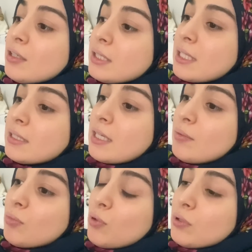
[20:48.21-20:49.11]

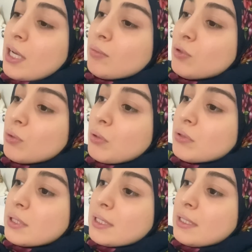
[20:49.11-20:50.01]
Zaten bu olay bunu
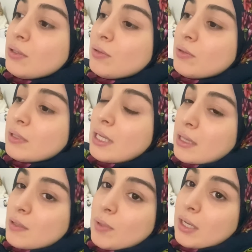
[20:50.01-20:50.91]
gösteriyor.
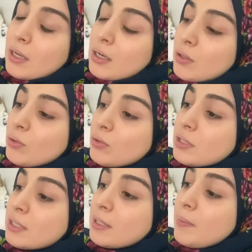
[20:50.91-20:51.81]
Yatman gerekiyor
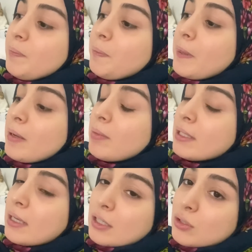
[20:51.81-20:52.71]
dedi.
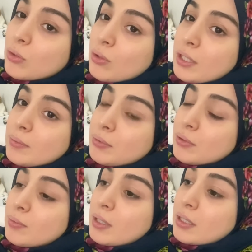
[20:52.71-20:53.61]
Ben de artık öyle
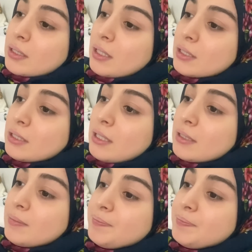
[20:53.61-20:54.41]
yapıyorum arkadaşlar.